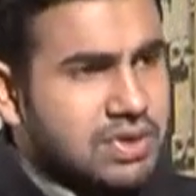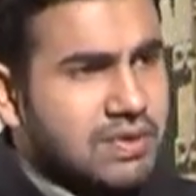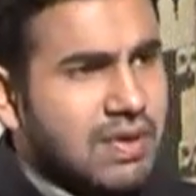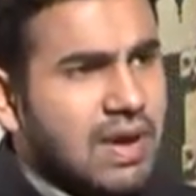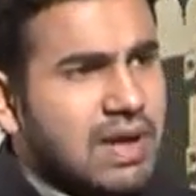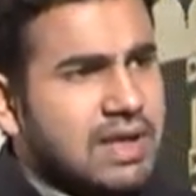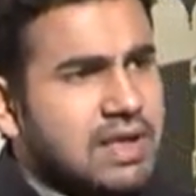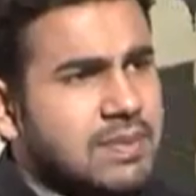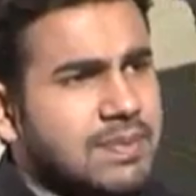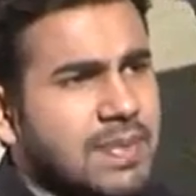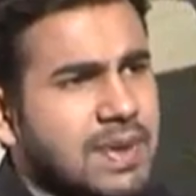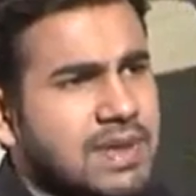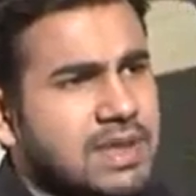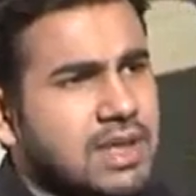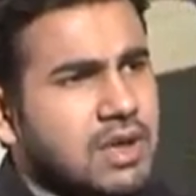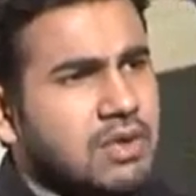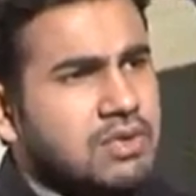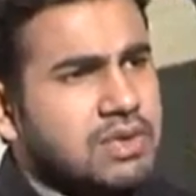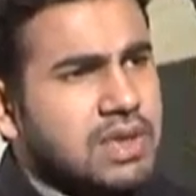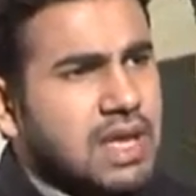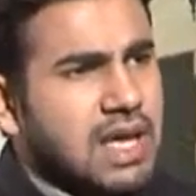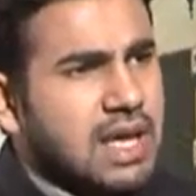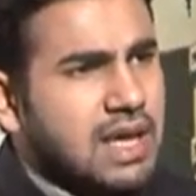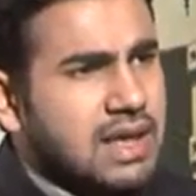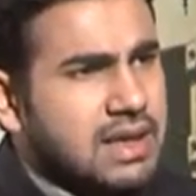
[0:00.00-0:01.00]
तो सवाल ये पैदा
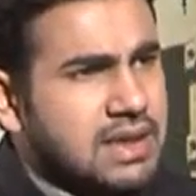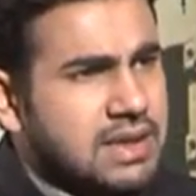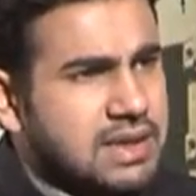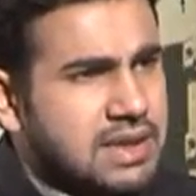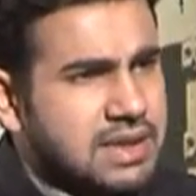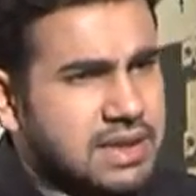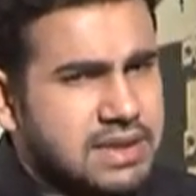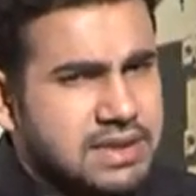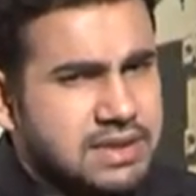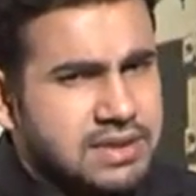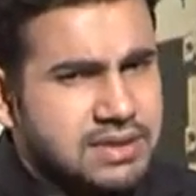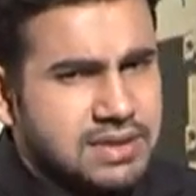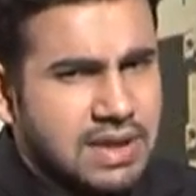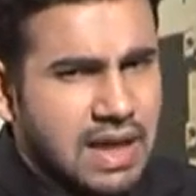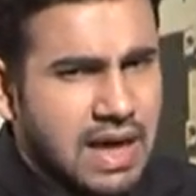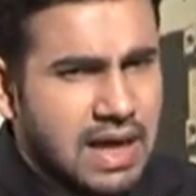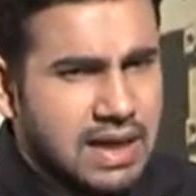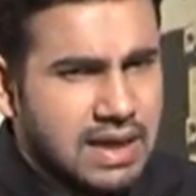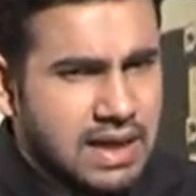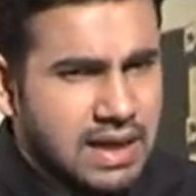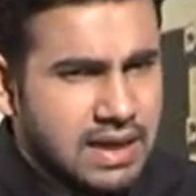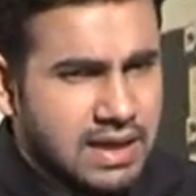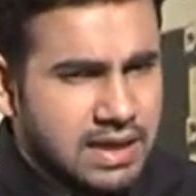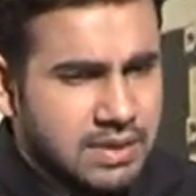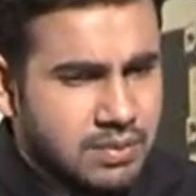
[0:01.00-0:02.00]
होता है कि
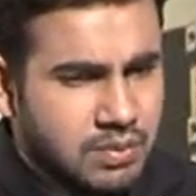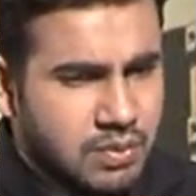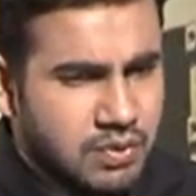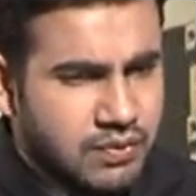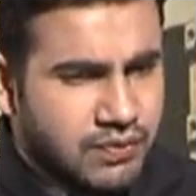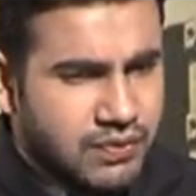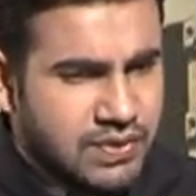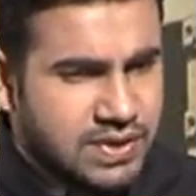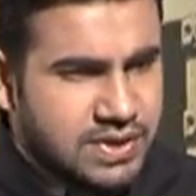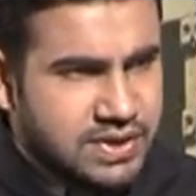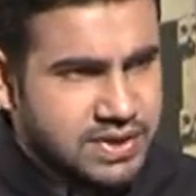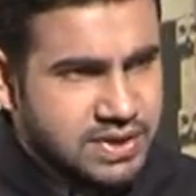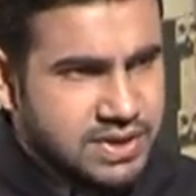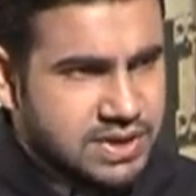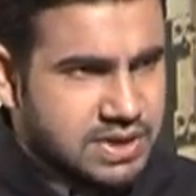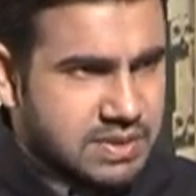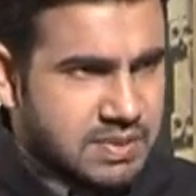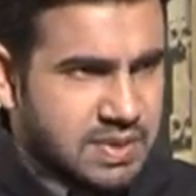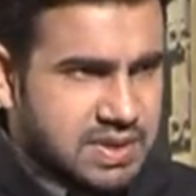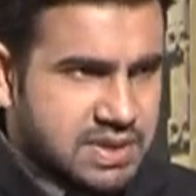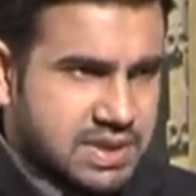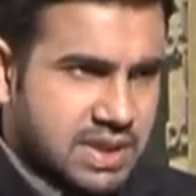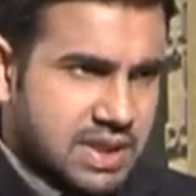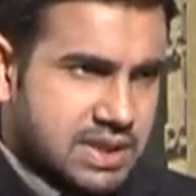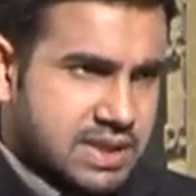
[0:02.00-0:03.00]
इंसान अगर मुफलिसी
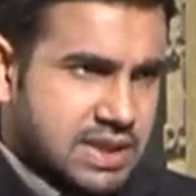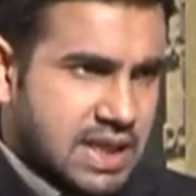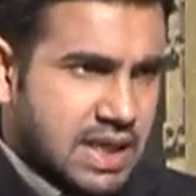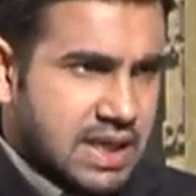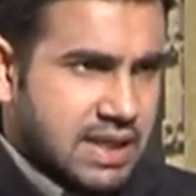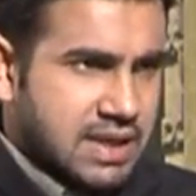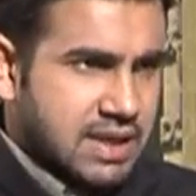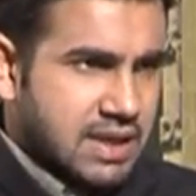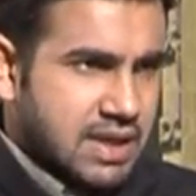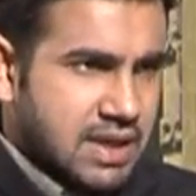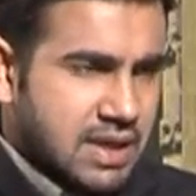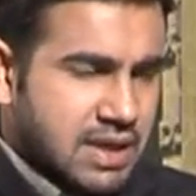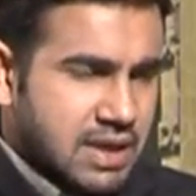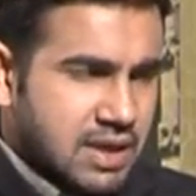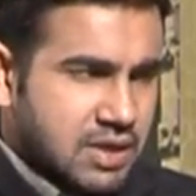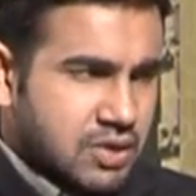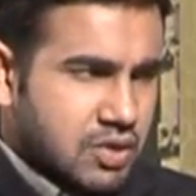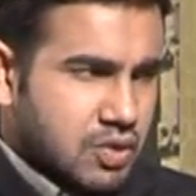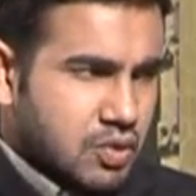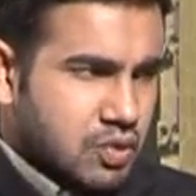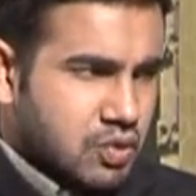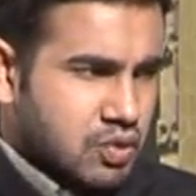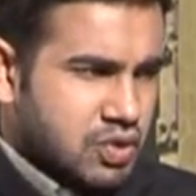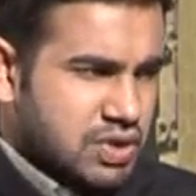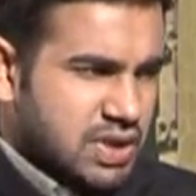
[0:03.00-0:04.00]
से बचना चाहे
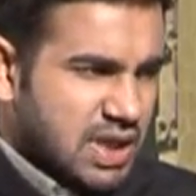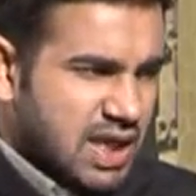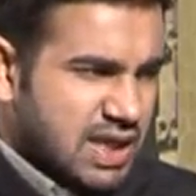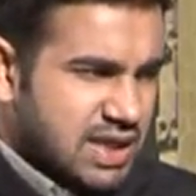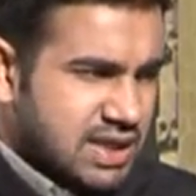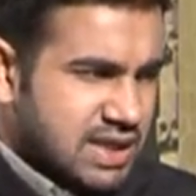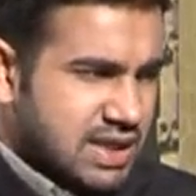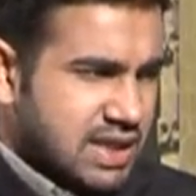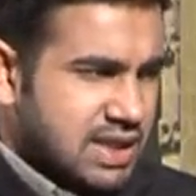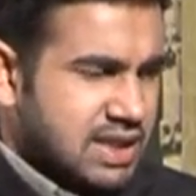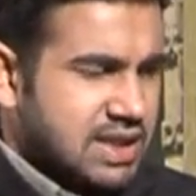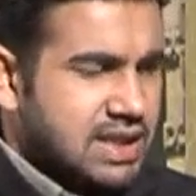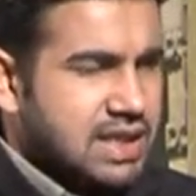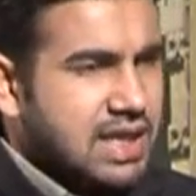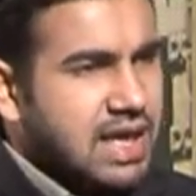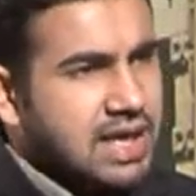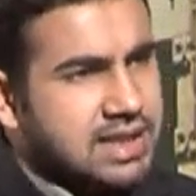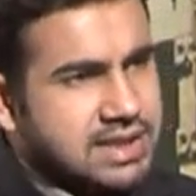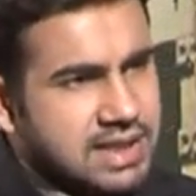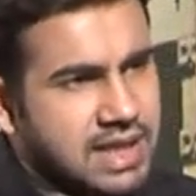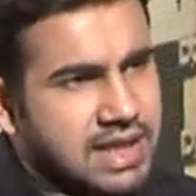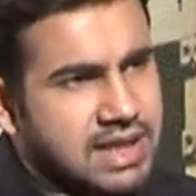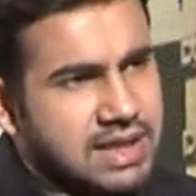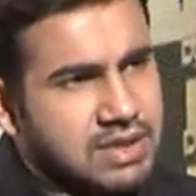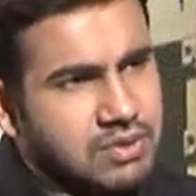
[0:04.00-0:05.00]
तो कुछ हद तक
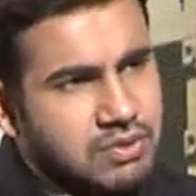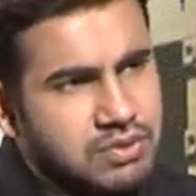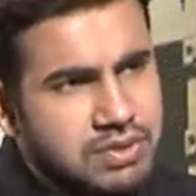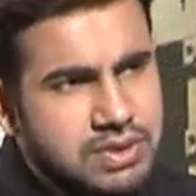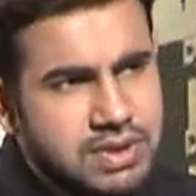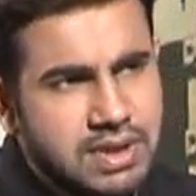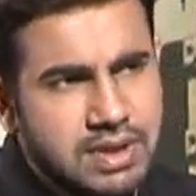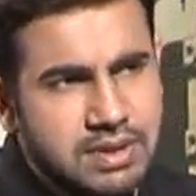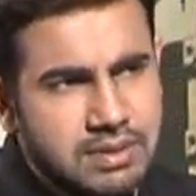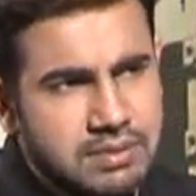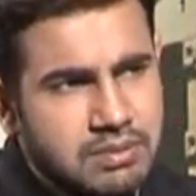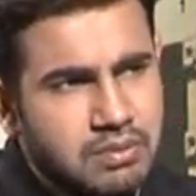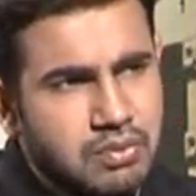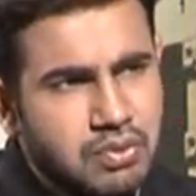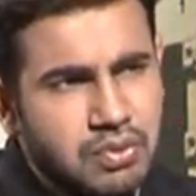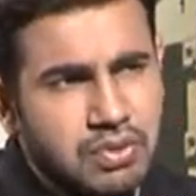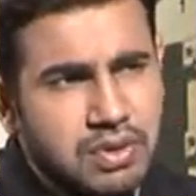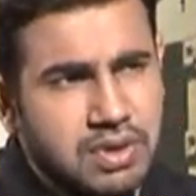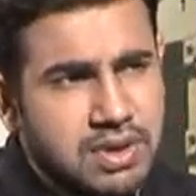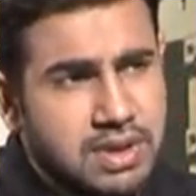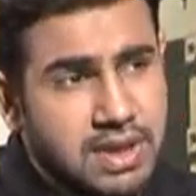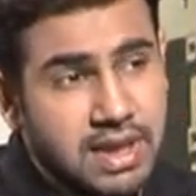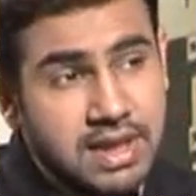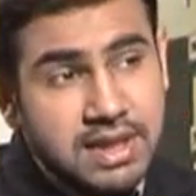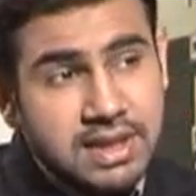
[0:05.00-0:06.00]
देखा जाए कि उसे
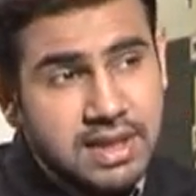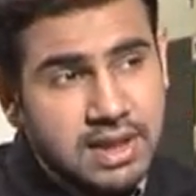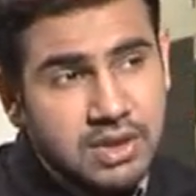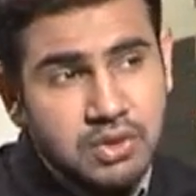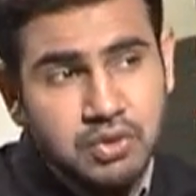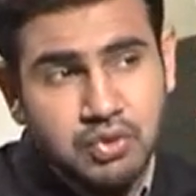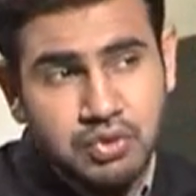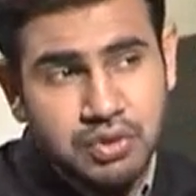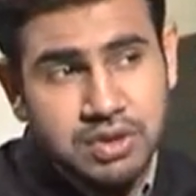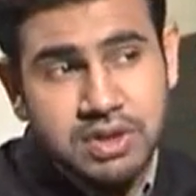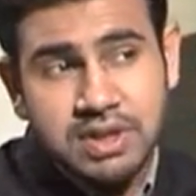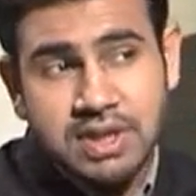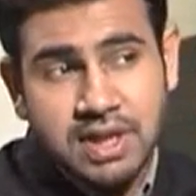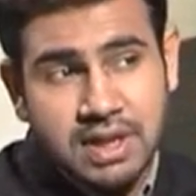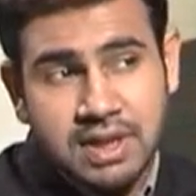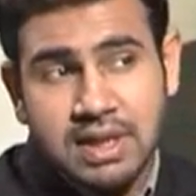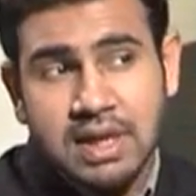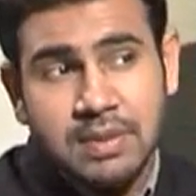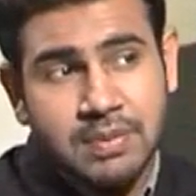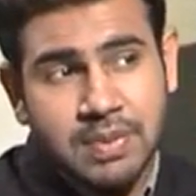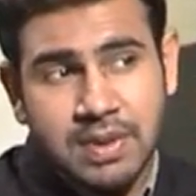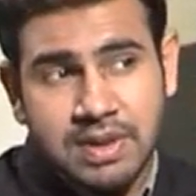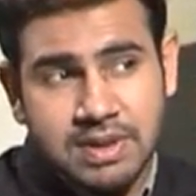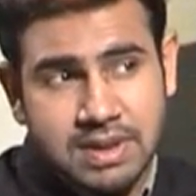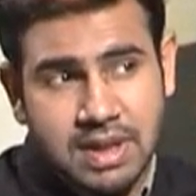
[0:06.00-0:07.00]
बुख यानी कंजूसी
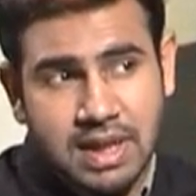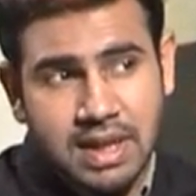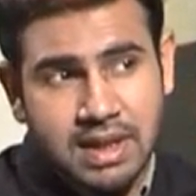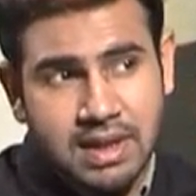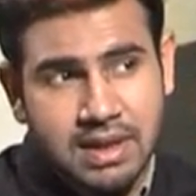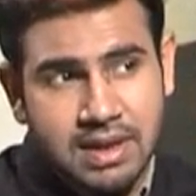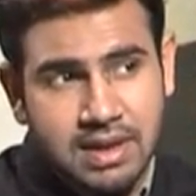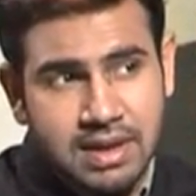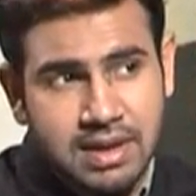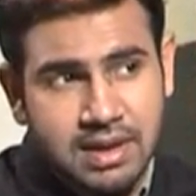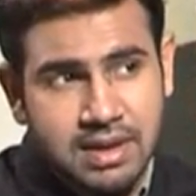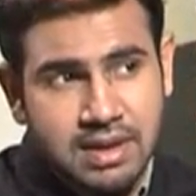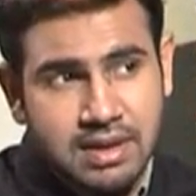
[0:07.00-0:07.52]
करना पड़ता है